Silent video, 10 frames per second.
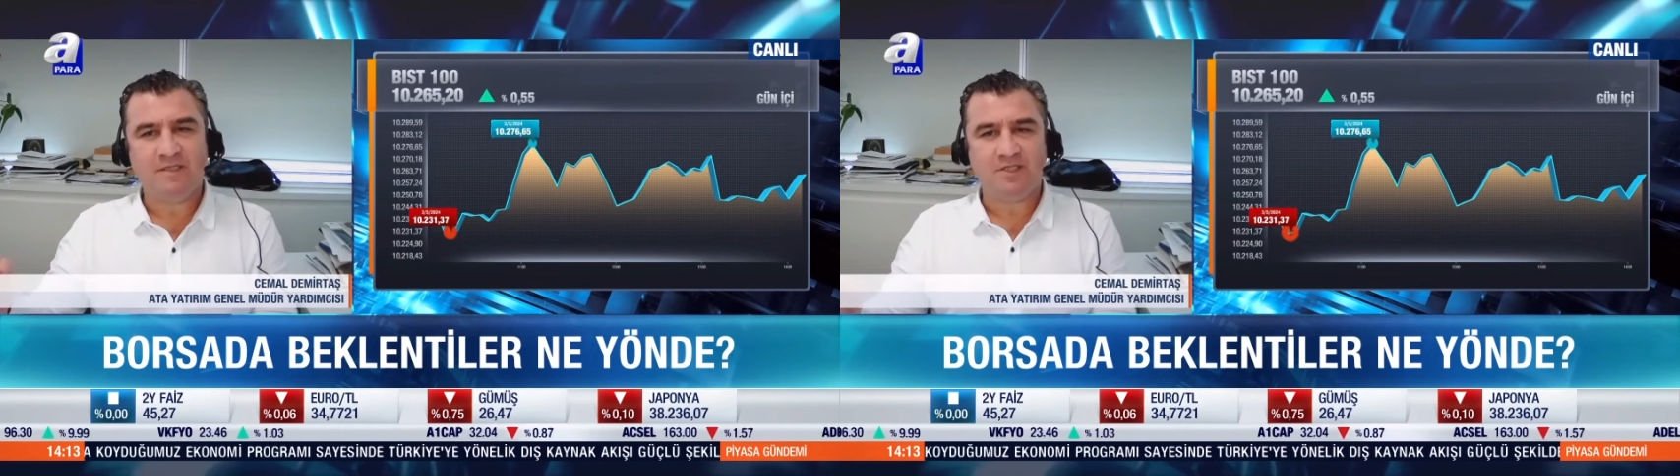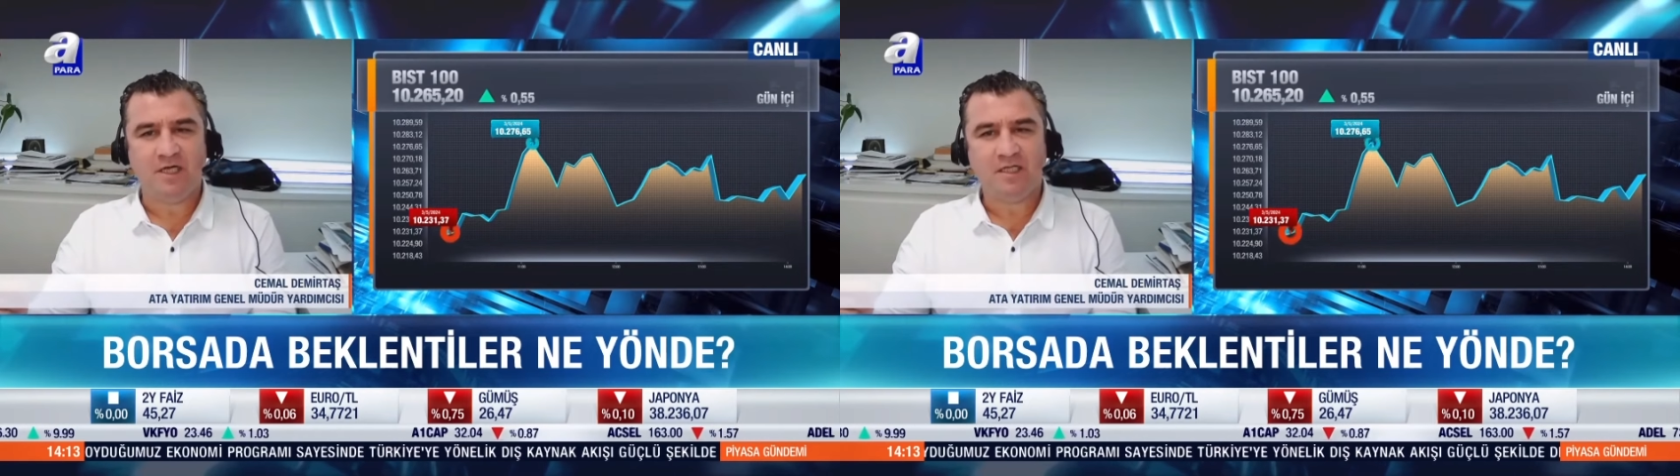
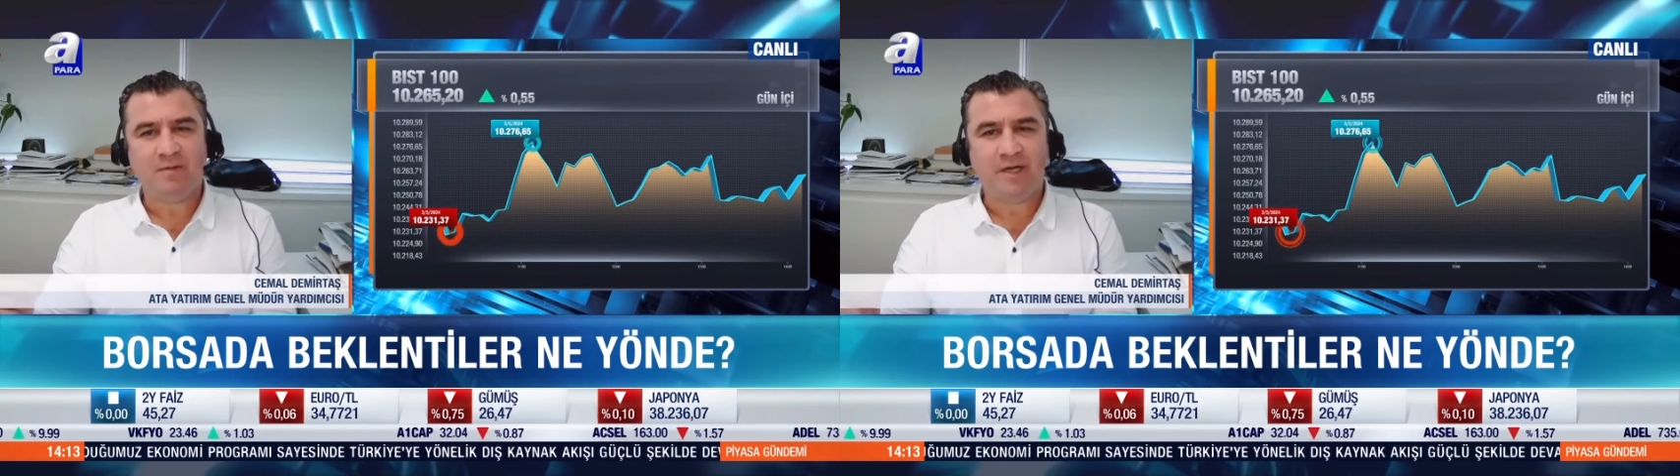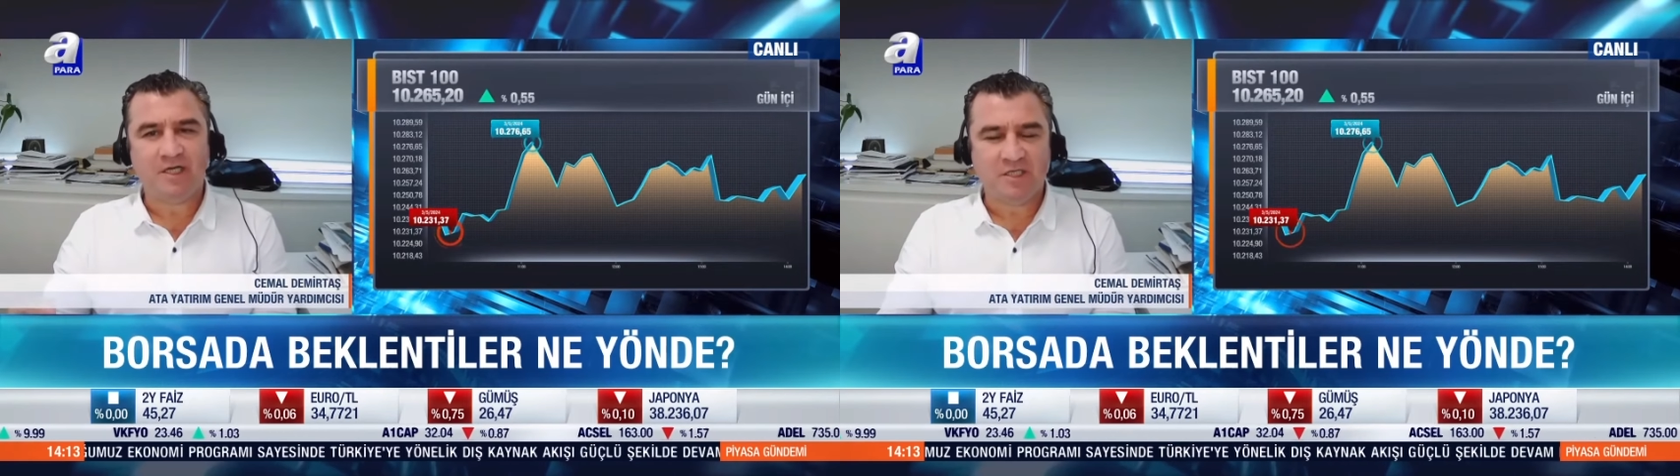
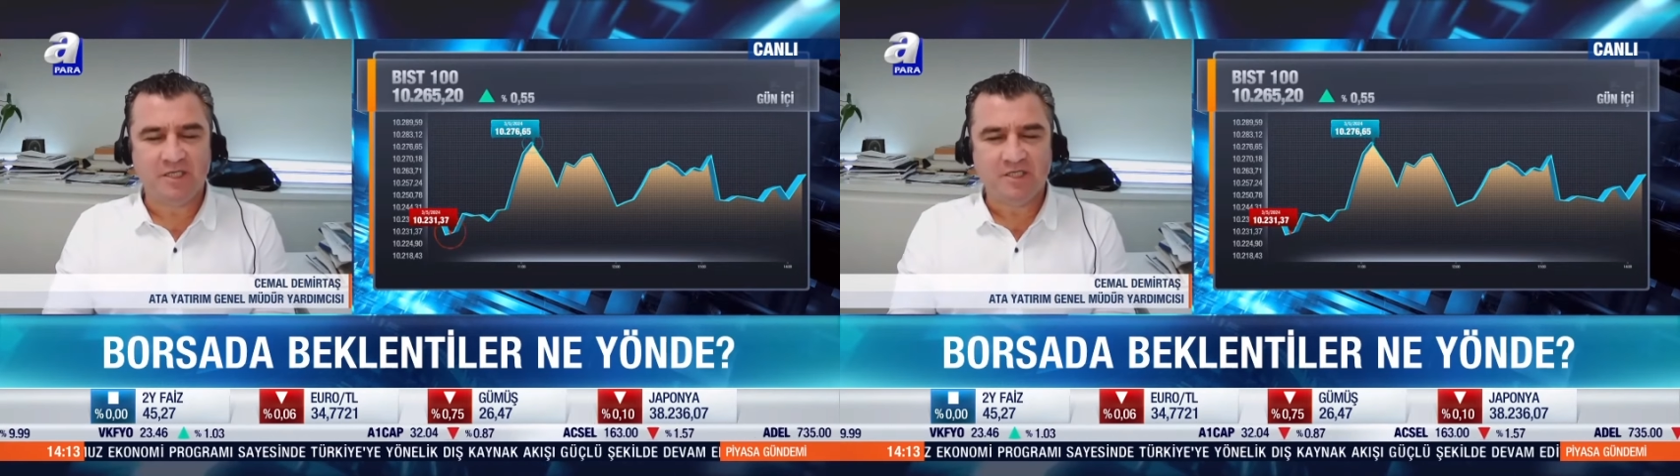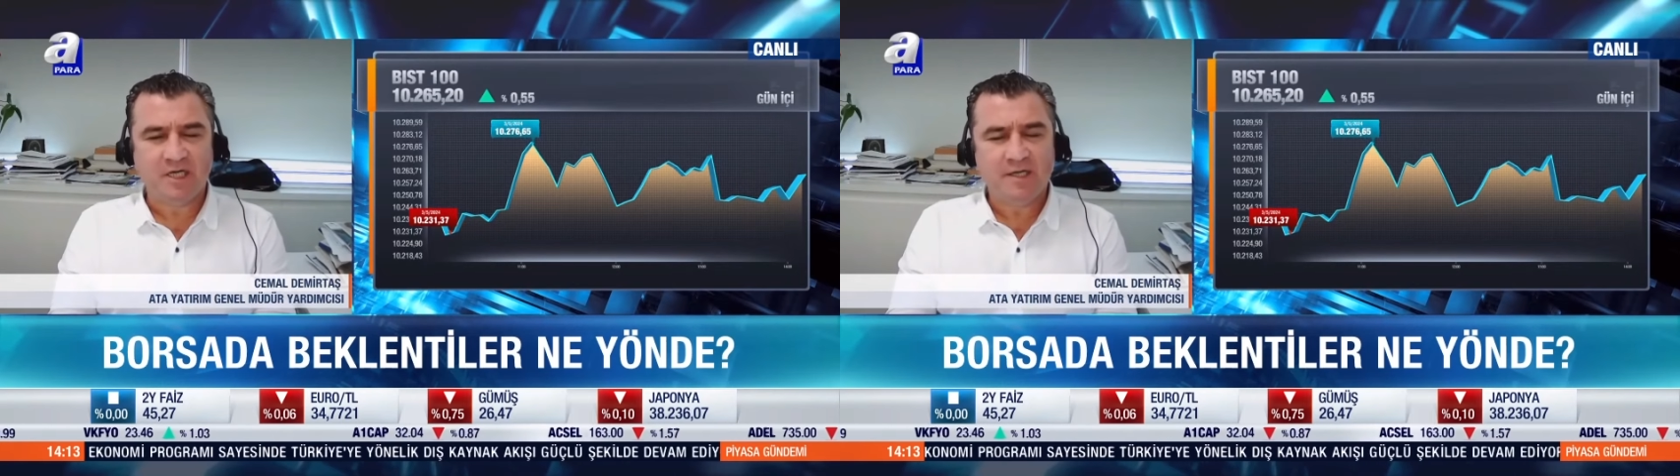inşallah
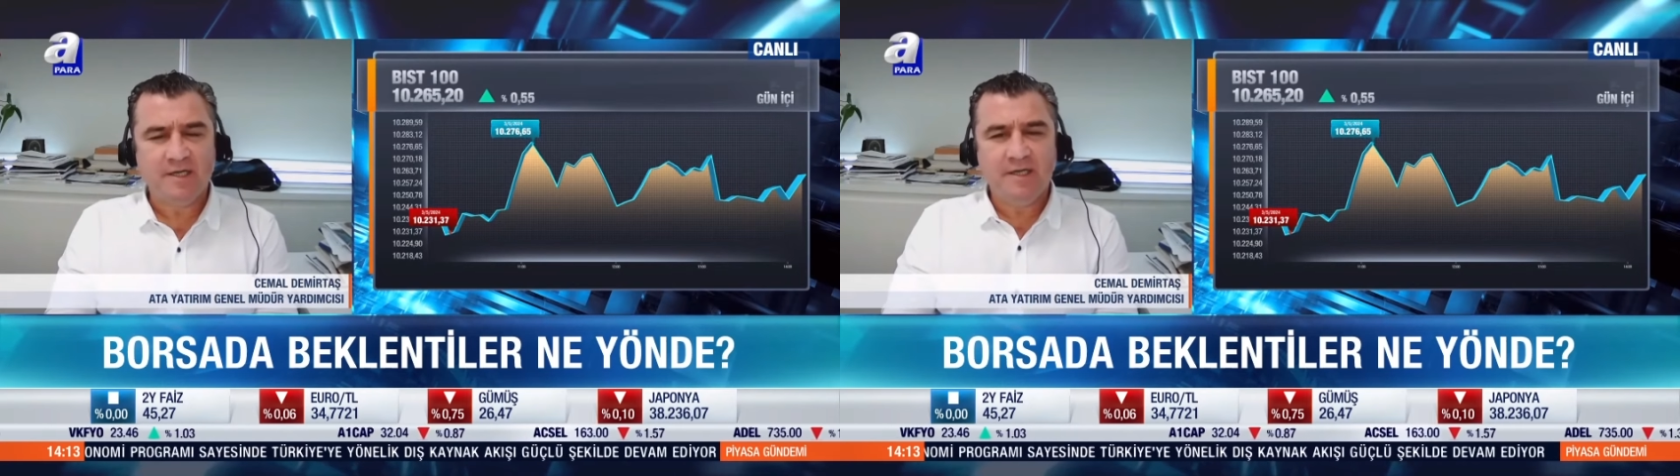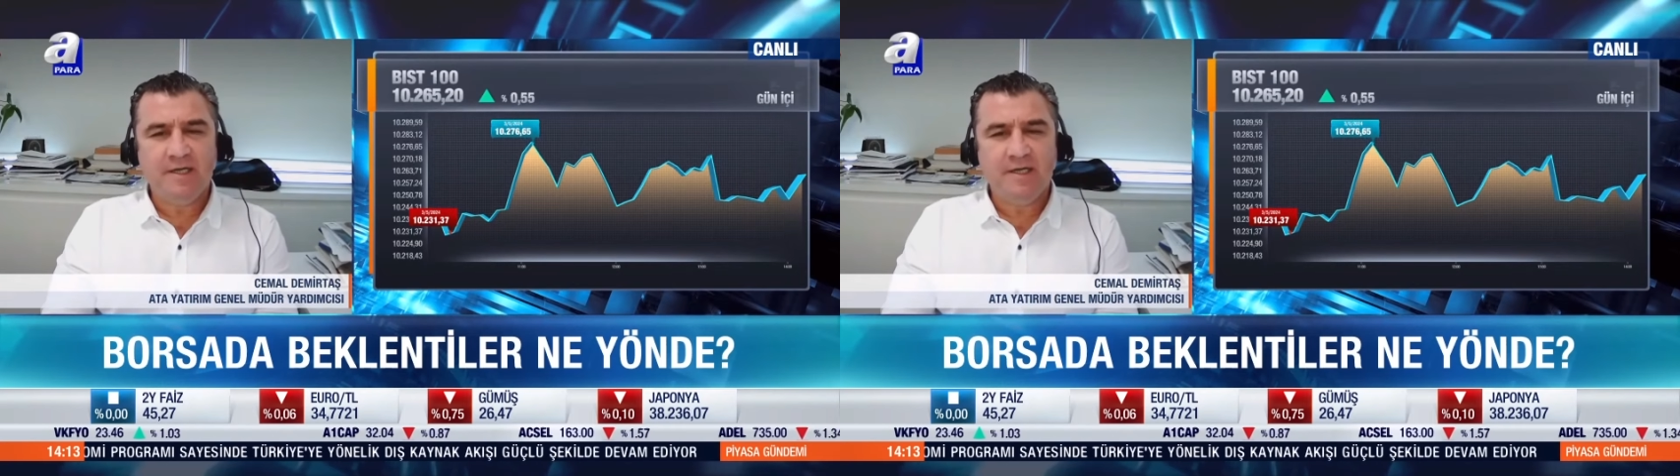başlayacak.